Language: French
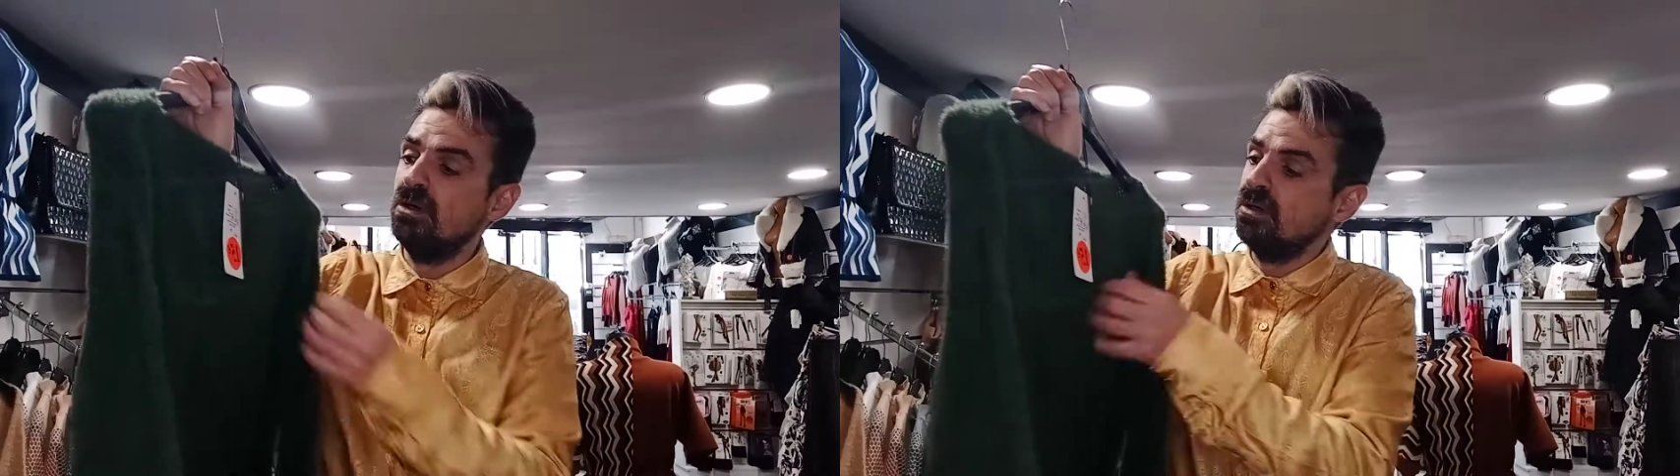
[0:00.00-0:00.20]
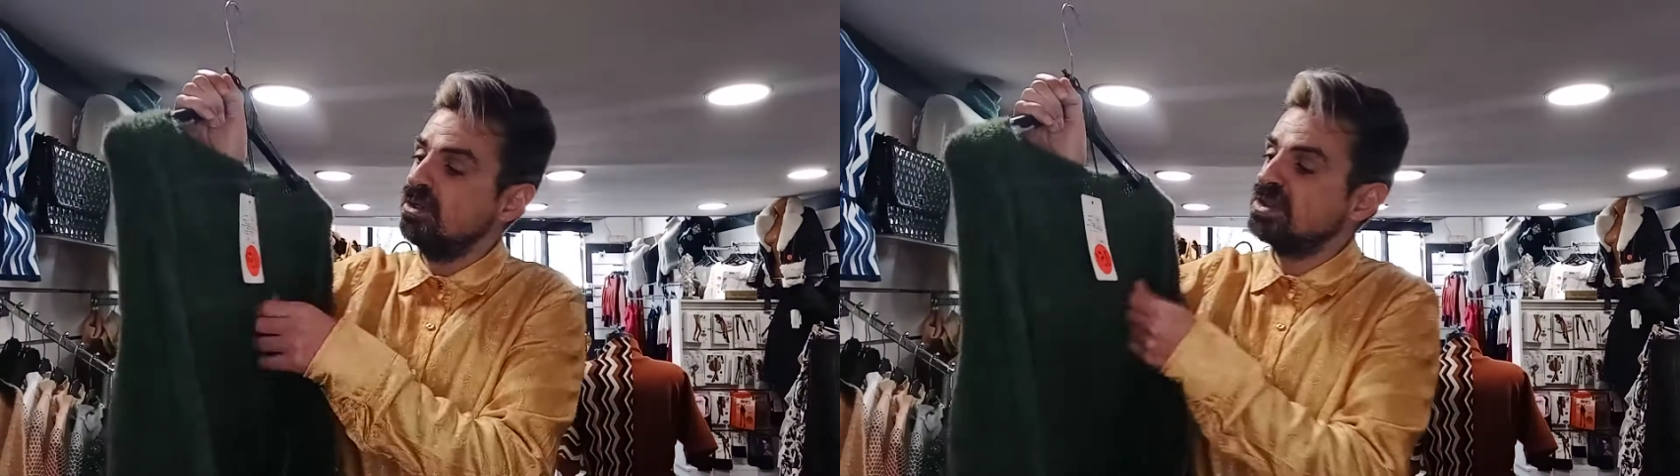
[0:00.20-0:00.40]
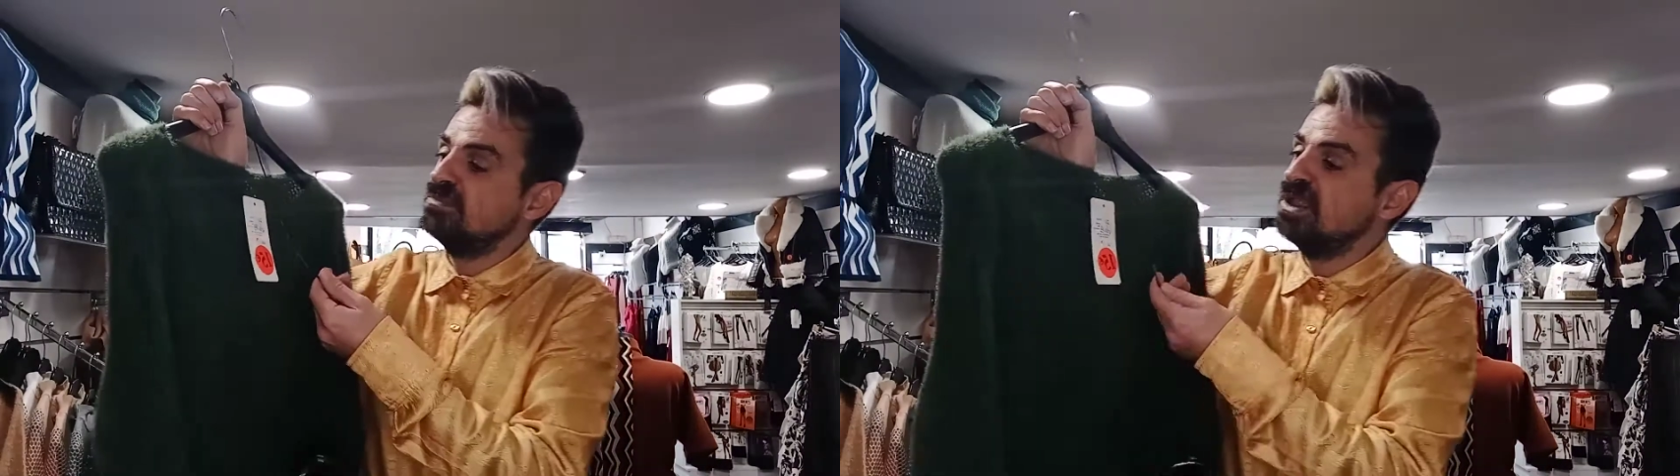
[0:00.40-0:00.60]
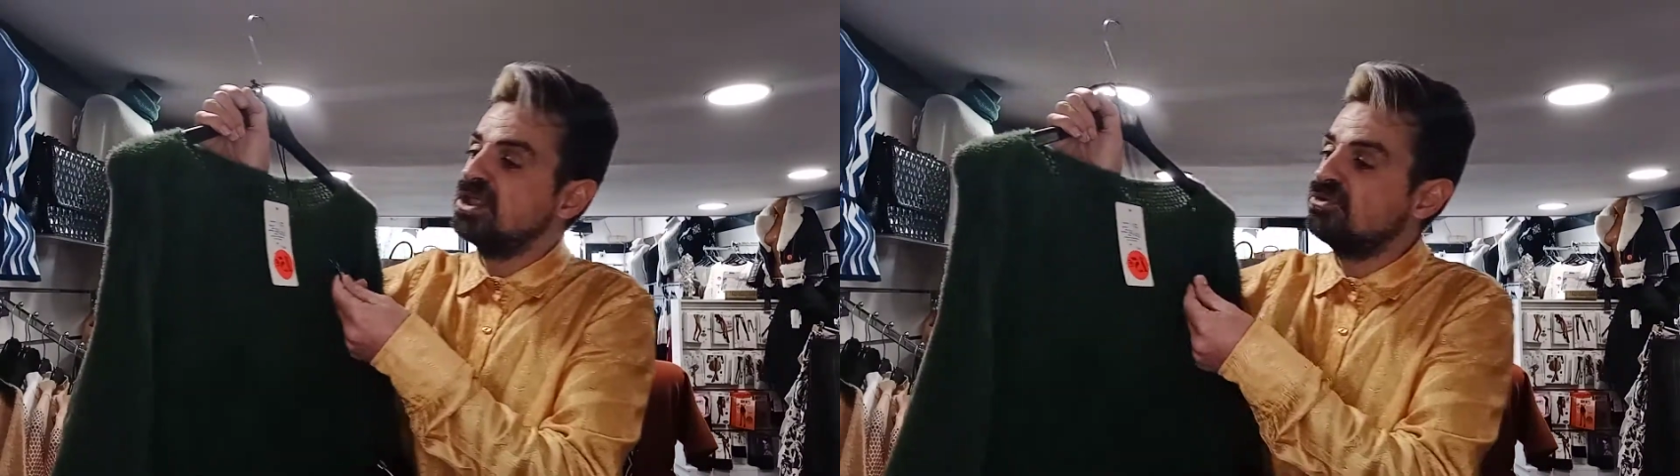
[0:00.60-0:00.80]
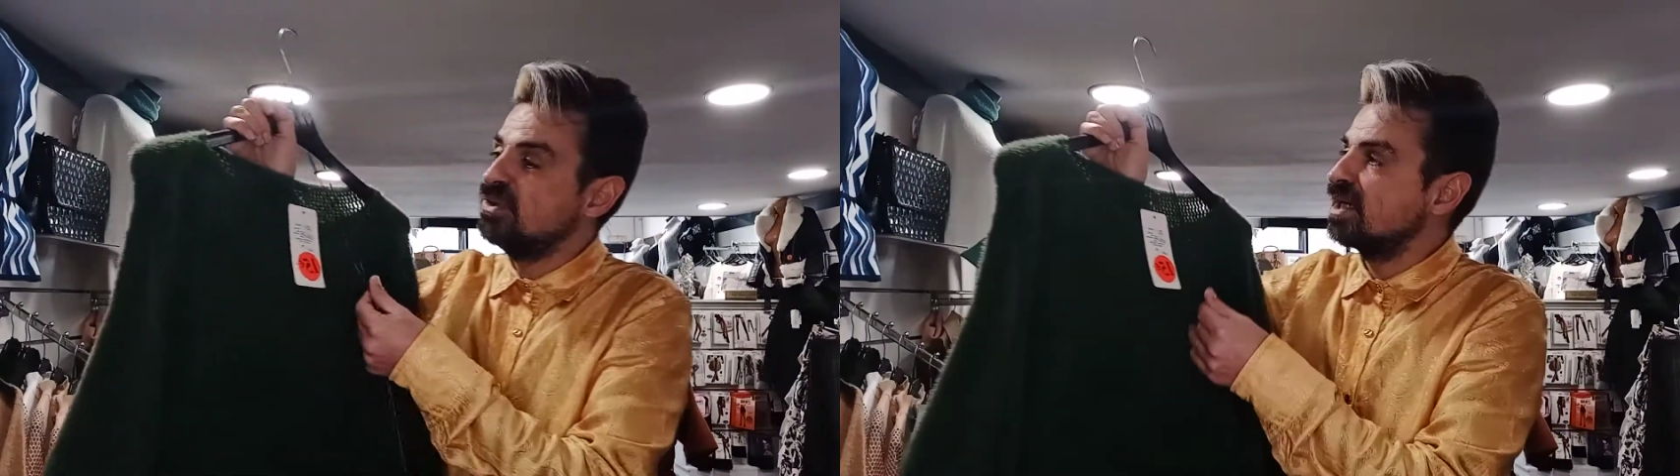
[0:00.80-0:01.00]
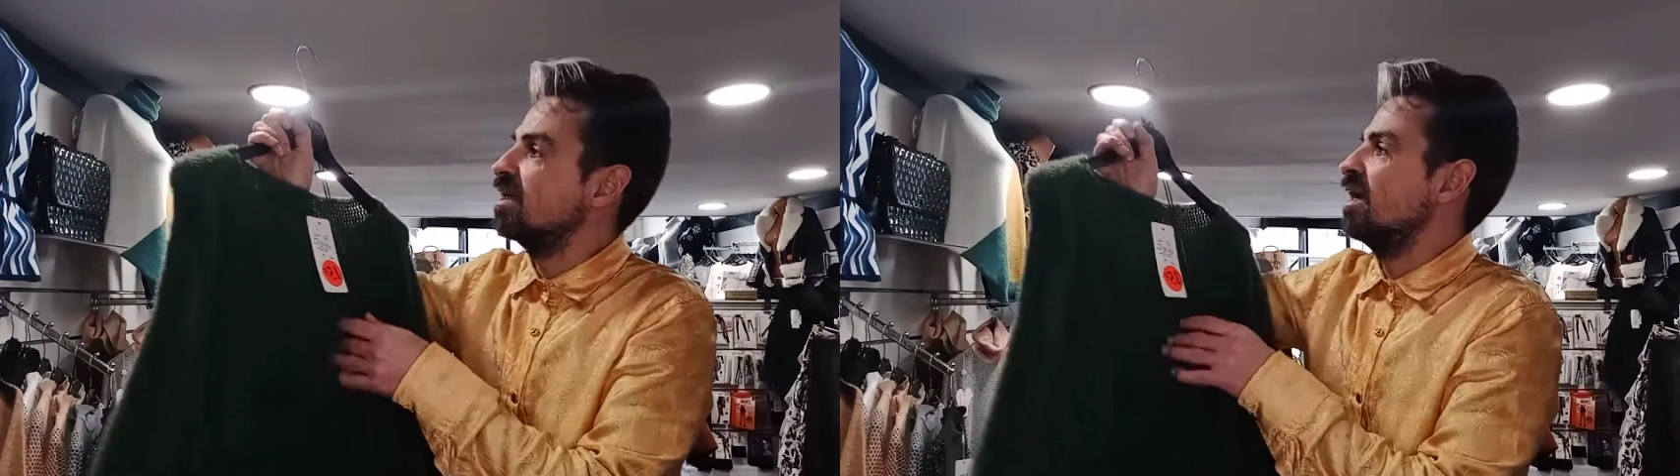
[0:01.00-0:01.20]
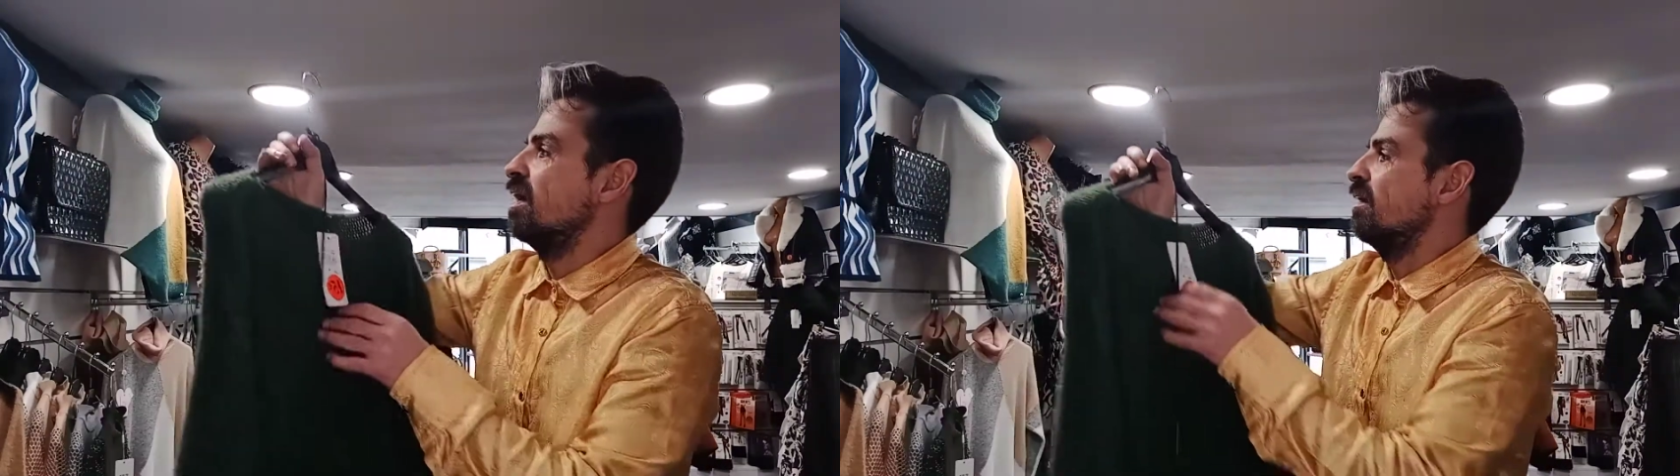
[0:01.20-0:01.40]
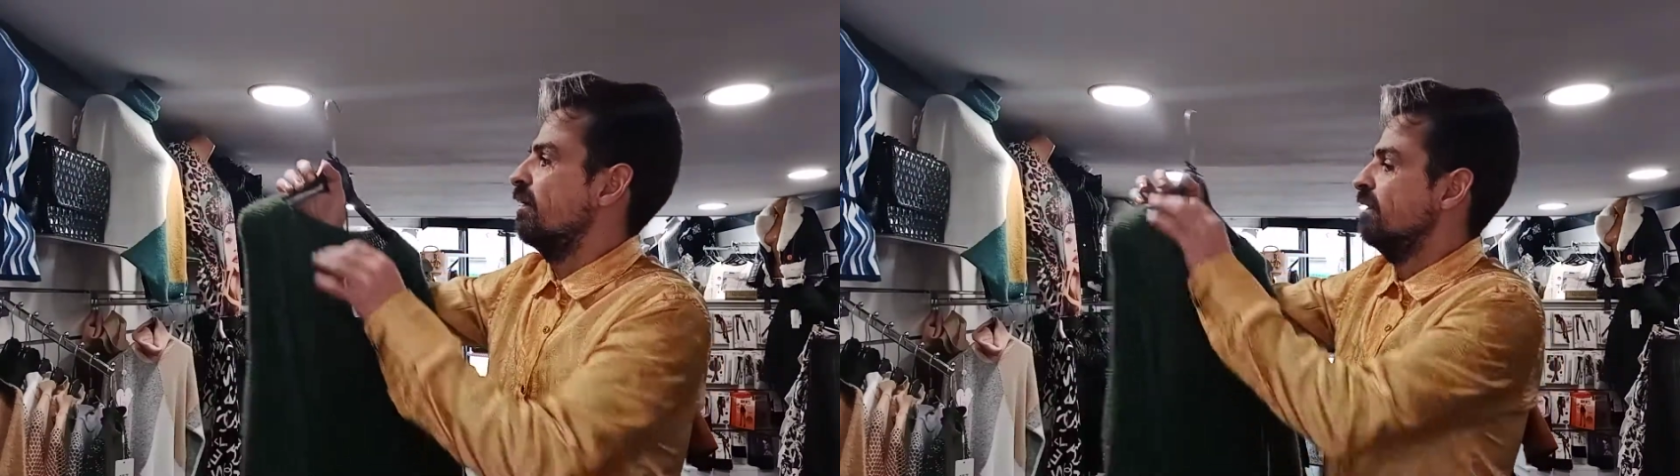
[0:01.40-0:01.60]
simili-cuir,
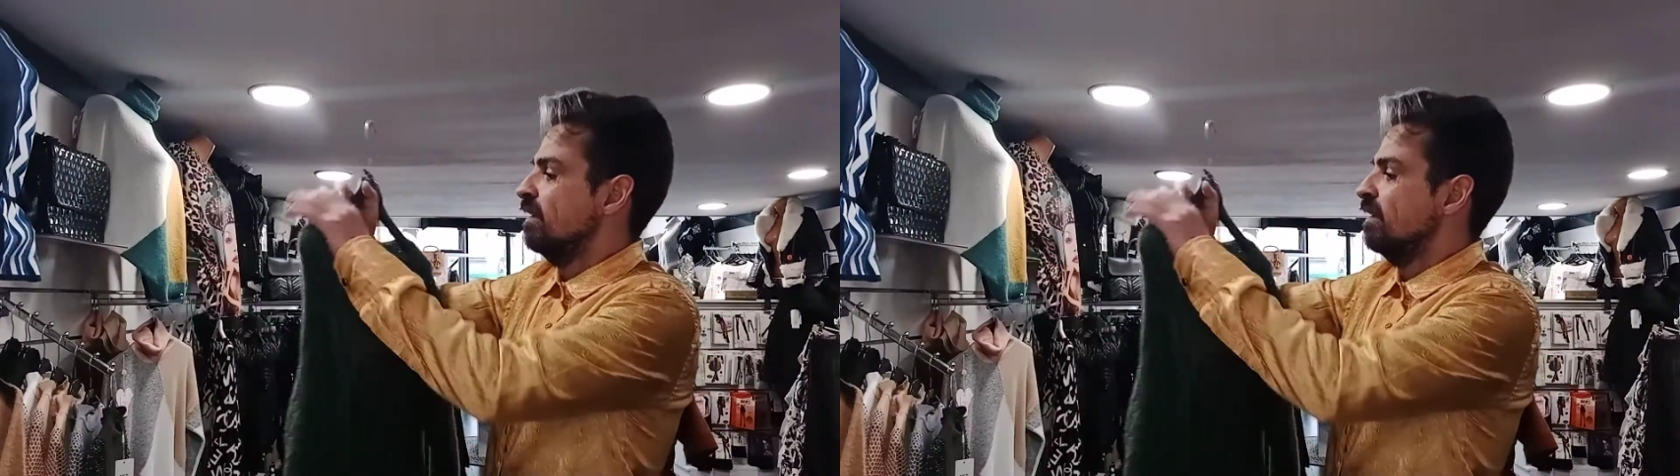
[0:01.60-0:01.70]
là. Hein.